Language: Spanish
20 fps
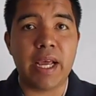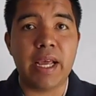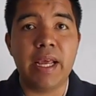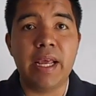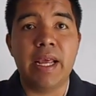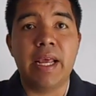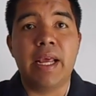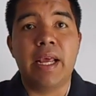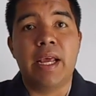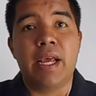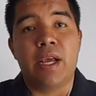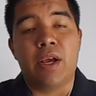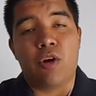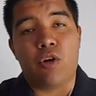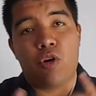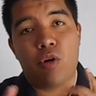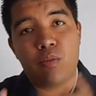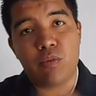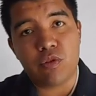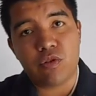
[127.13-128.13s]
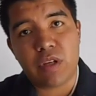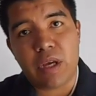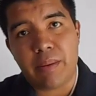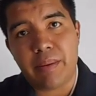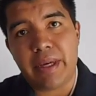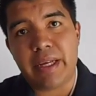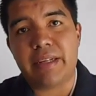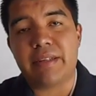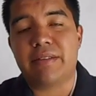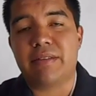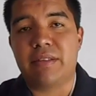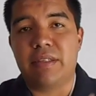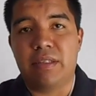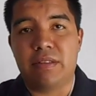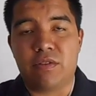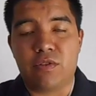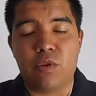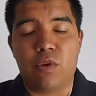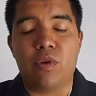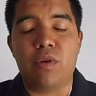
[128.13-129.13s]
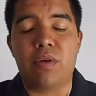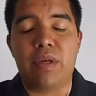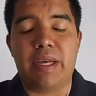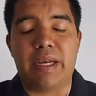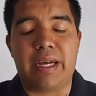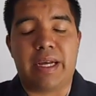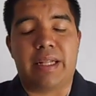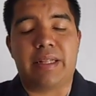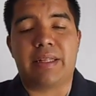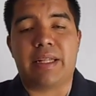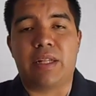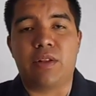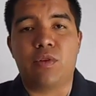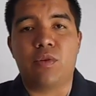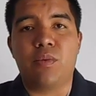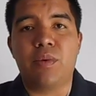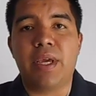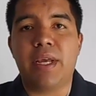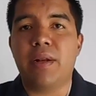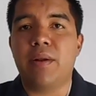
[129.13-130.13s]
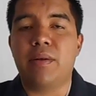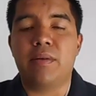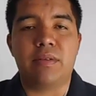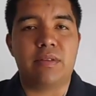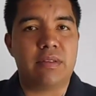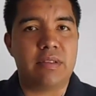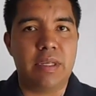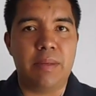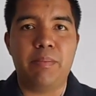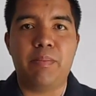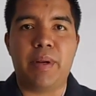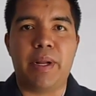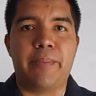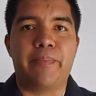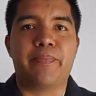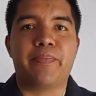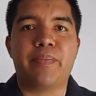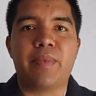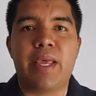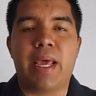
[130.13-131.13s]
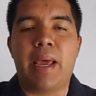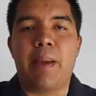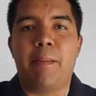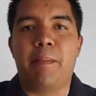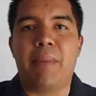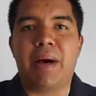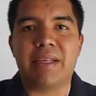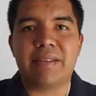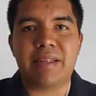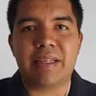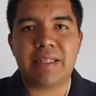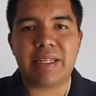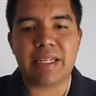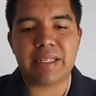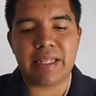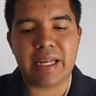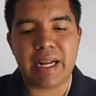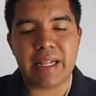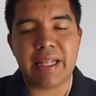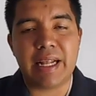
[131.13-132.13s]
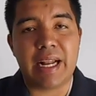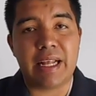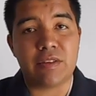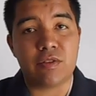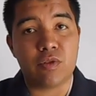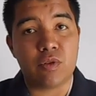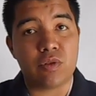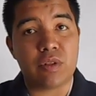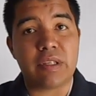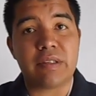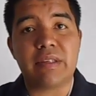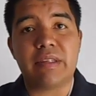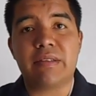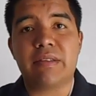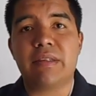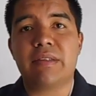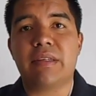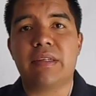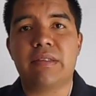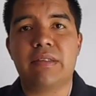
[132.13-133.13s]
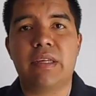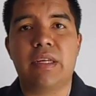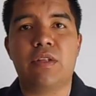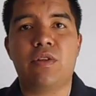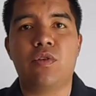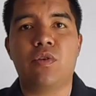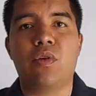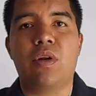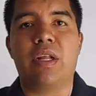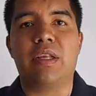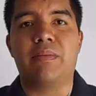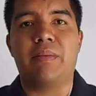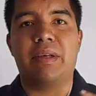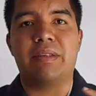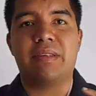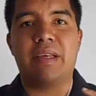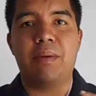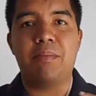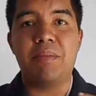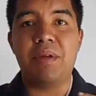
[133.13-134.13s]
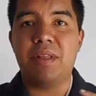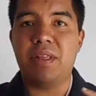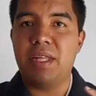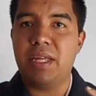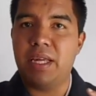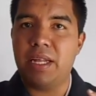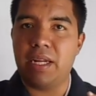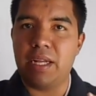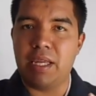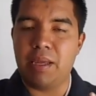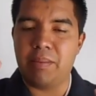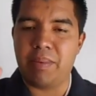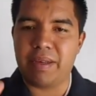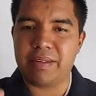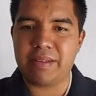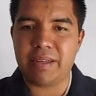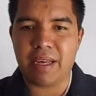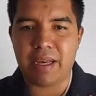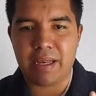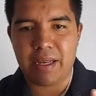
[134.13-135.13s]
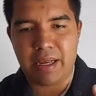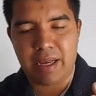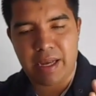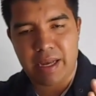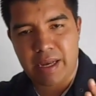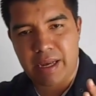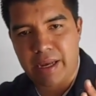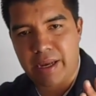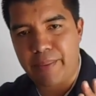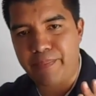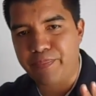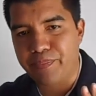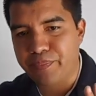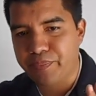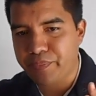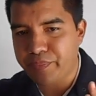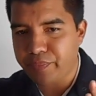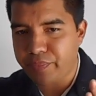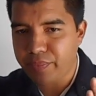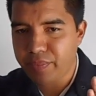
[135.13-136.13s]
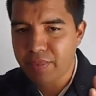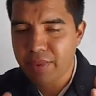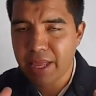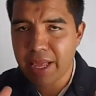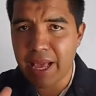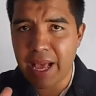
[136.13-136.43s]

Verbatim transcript: Ahora, ¿cómo saber si estoy eh, cantando bien? Simple. Vas a tratar de las notas que estés haciendo, las vas a emitir y vas a,